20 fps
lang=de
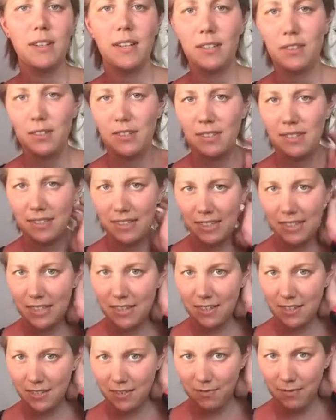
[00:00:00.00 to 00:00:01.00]
Also das,
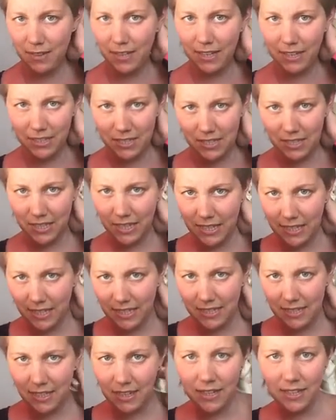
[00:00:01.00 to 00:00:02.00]
echt, das war eigentlich das
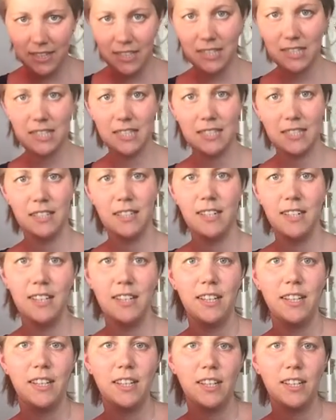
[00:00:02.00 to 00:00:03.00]
ekligste an der ganzen
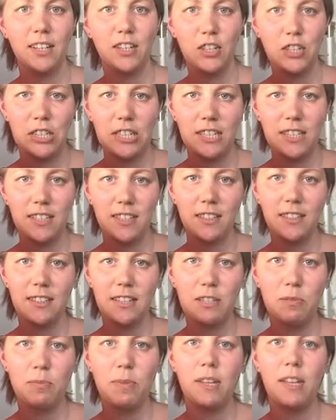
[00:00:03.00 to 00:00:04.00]
Geschichte,
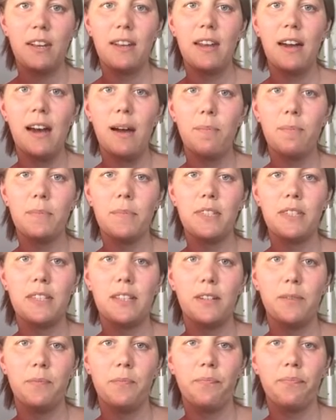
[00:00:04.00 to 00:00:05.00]
dass man dann abends,
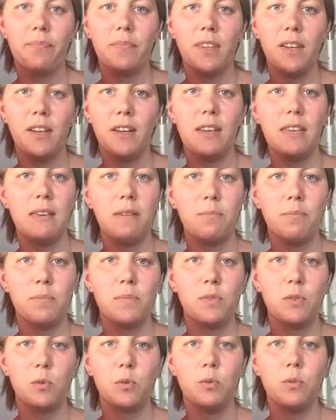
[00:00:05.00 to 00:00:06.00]
ähm, ja eben
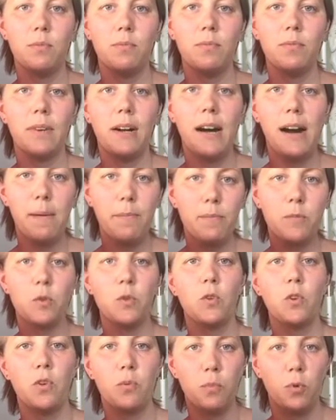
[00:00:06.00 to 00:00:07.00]
so abends
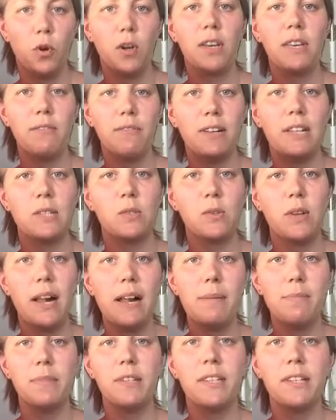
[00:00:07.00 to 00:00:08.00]
und heute Morgen jeweils so einen
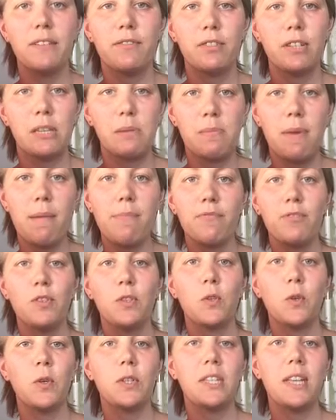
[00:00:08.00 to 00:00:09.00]
halben Liter von diesem
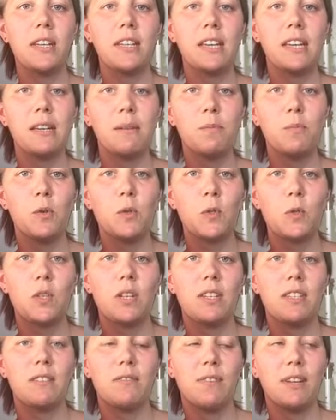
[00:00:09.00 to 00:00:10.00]
Apfelzeug da trinken muss und
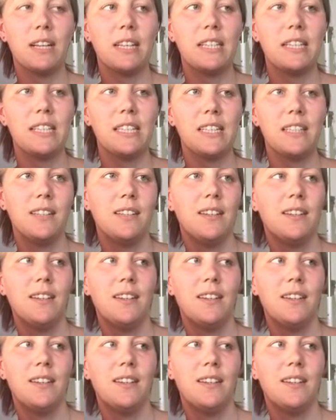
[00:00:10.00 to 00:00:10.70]
das wirklich